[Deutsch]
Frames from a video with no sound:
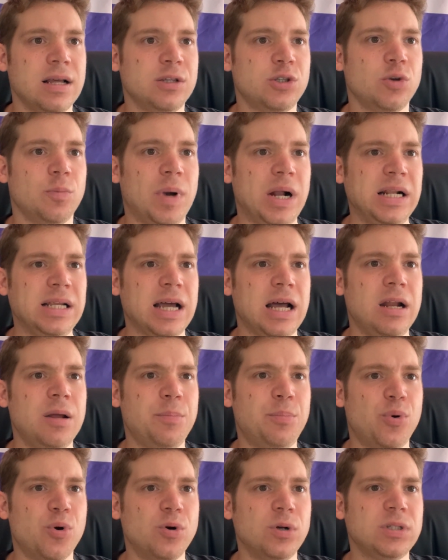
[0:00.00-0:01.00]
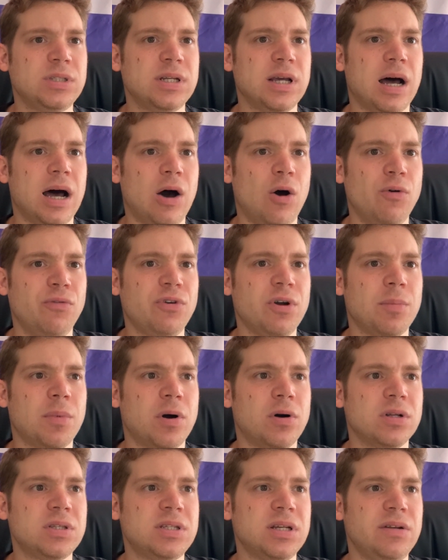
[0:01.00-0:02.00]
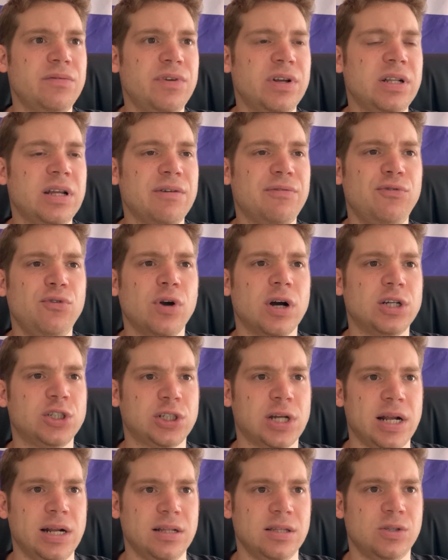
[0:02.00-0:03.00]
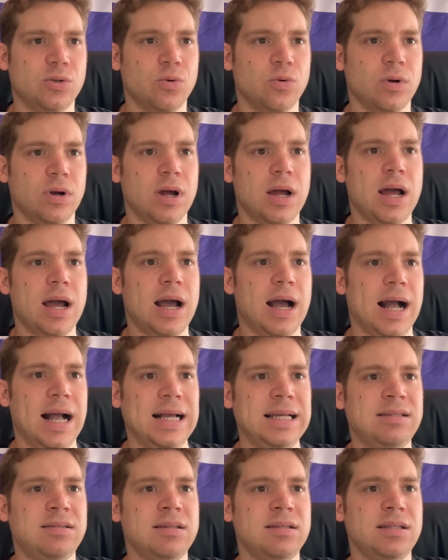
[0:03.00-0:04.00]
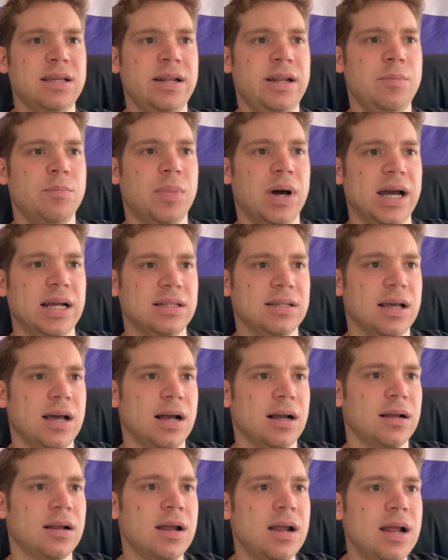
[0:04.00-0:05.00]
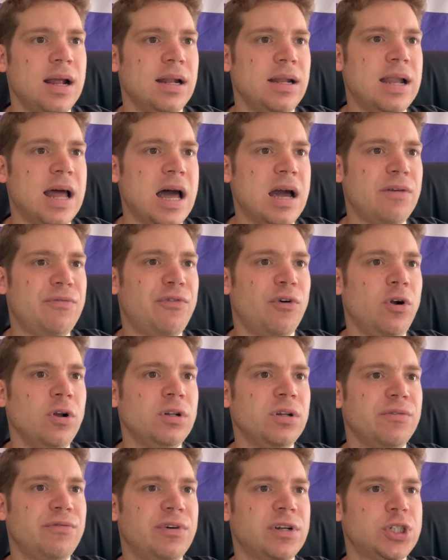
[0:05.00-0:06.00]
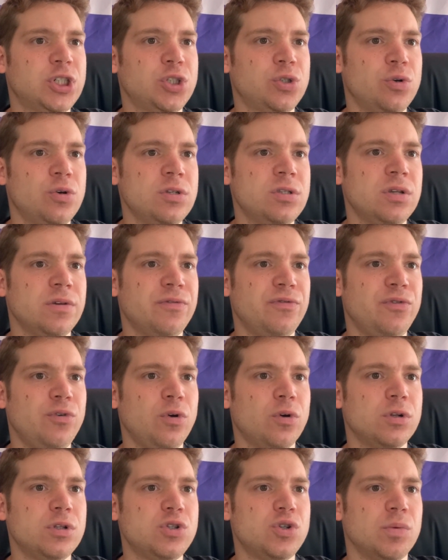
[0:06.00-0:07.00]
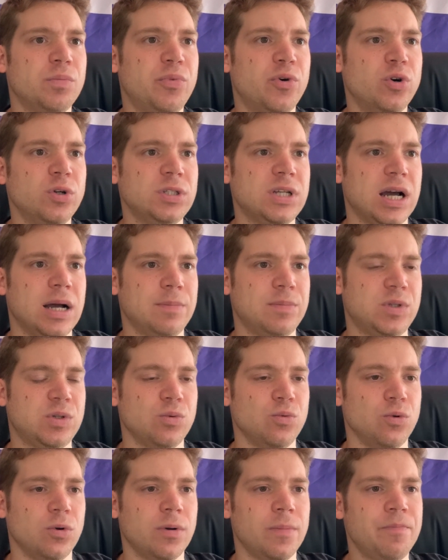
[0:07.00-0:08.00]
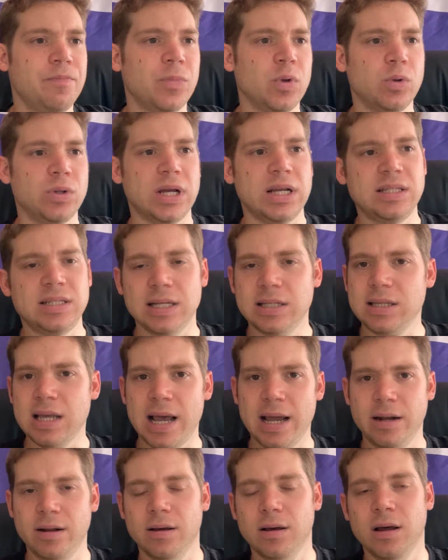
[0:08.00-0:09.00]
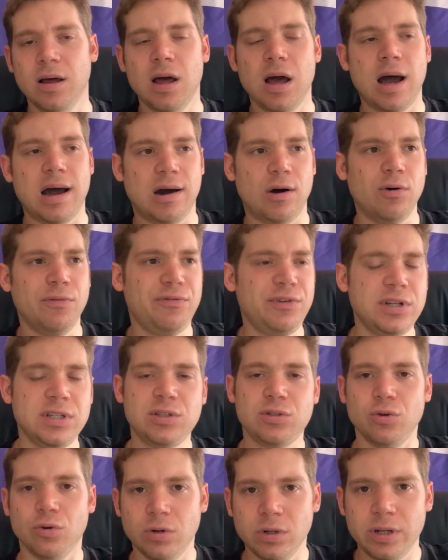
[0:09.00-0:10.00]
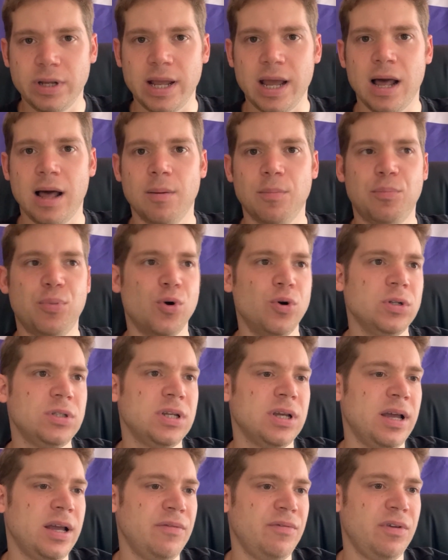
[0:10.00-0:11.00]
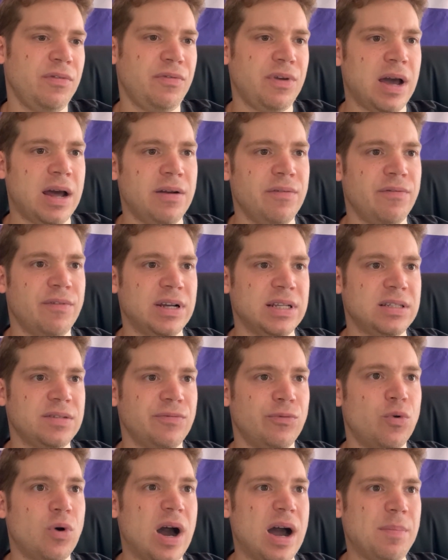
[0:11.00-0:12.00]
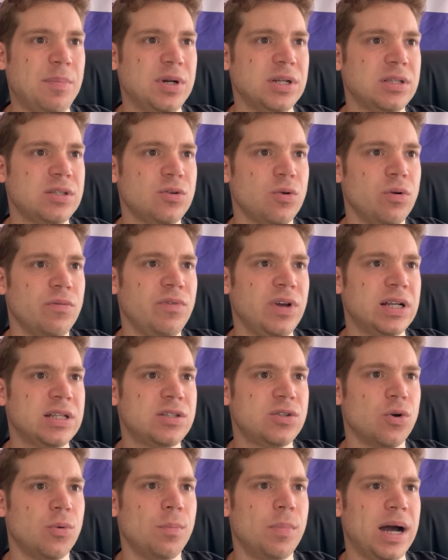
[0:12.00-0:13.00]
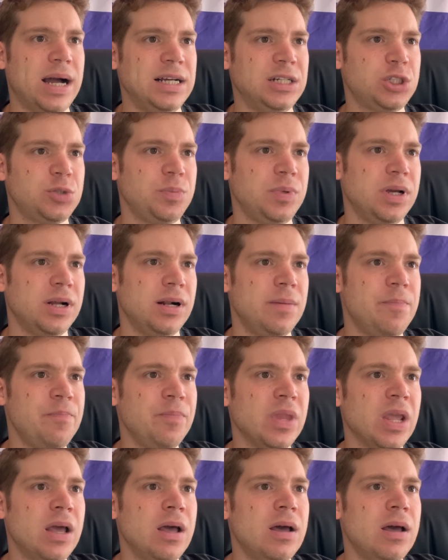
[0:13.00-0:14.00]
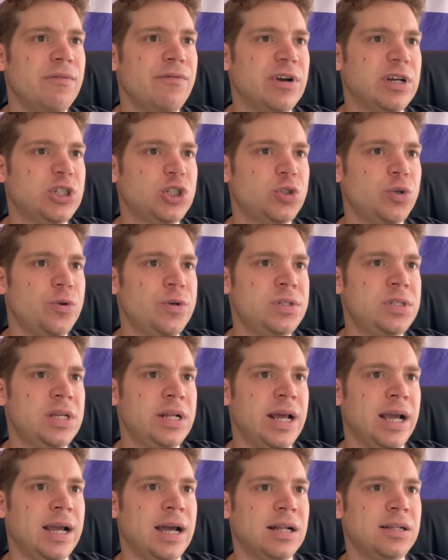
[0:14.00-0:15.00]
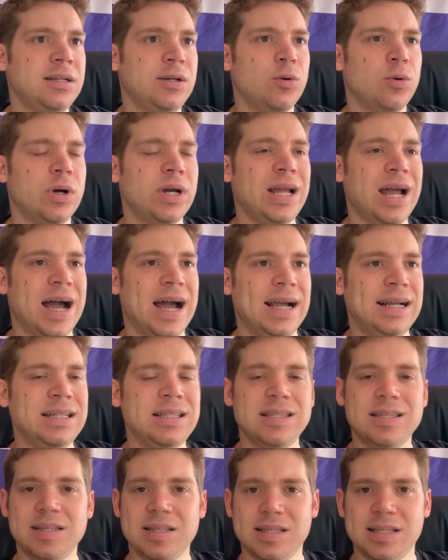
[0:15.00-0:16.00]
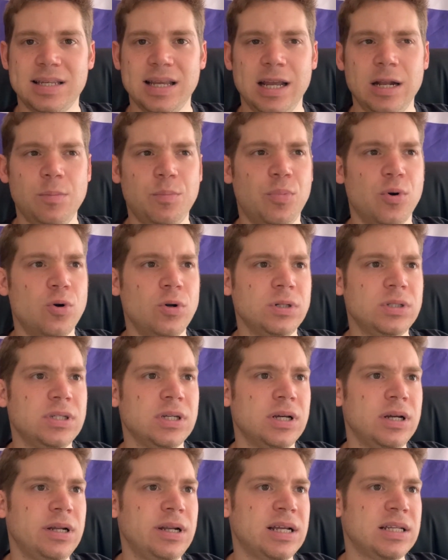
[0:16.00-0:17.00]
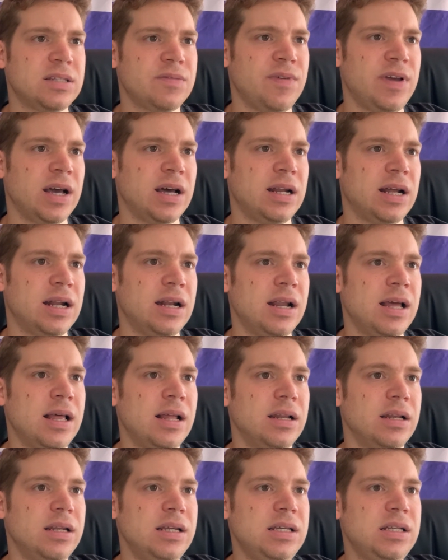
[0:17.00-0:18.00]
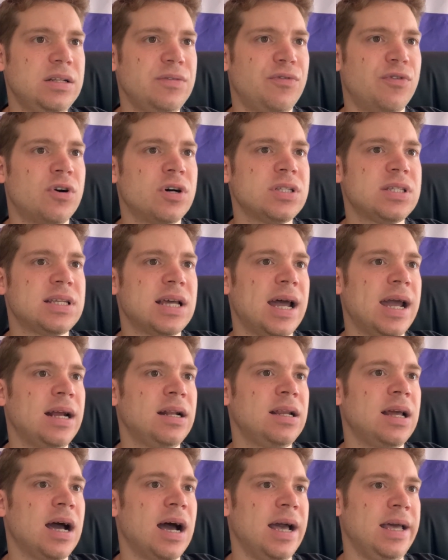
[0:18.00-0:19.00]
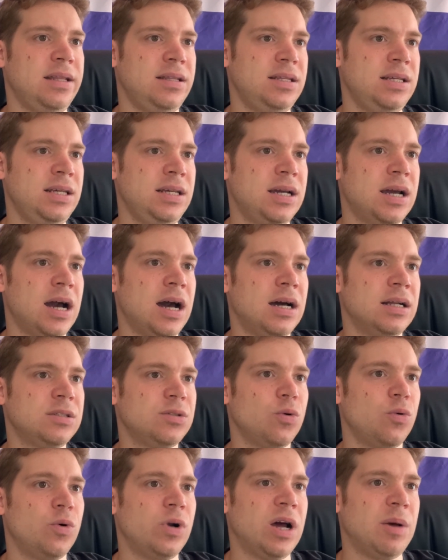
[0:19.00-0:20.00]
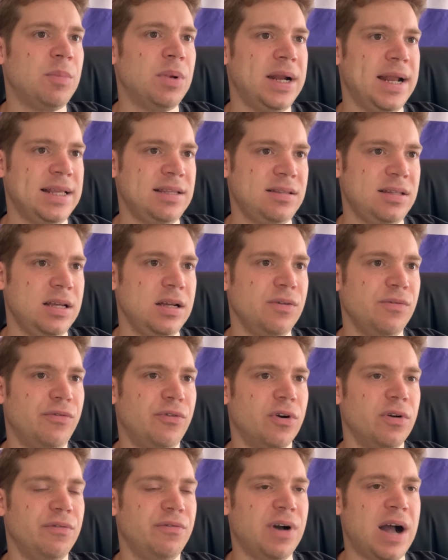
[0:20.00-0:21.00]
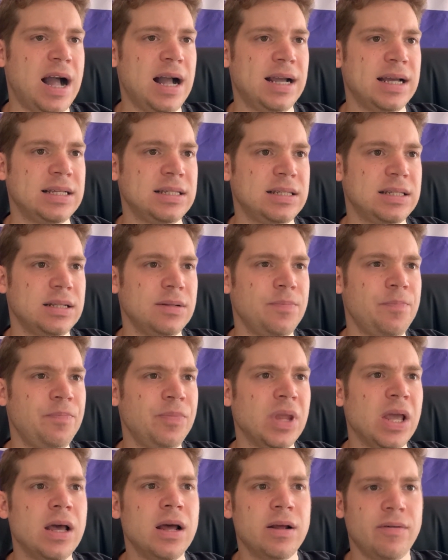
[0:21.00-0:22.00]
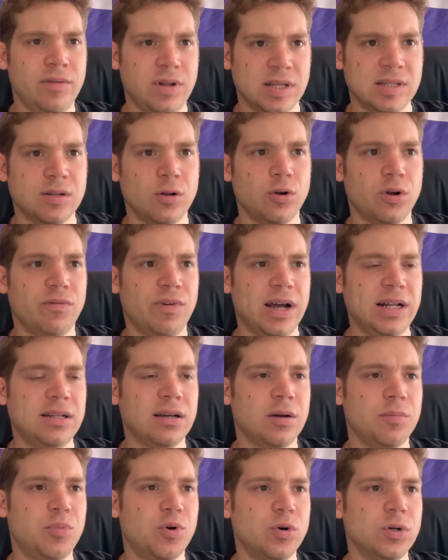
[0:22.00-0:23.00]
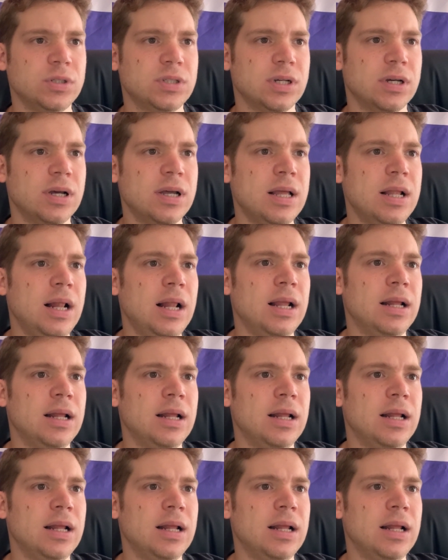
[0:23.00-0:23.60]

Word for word: Sobald alle Punkte aufgebraucht sind, wird der Führerschein entzogen, heißt es in dem Beitrag. Nachfolgende Verstöße führen zum Punkteabzug. Und da ist jetzt eine Auflistung der Punkte, inwiefern was wo abgezogen wird. Zum Beispiel Verstöße der Kategorie 1 10 Punkte, das wäre dann nicht vorzeigen der ID-Card oder belästigen von Fahrgästen. Da sind auch noch weitere Punkte.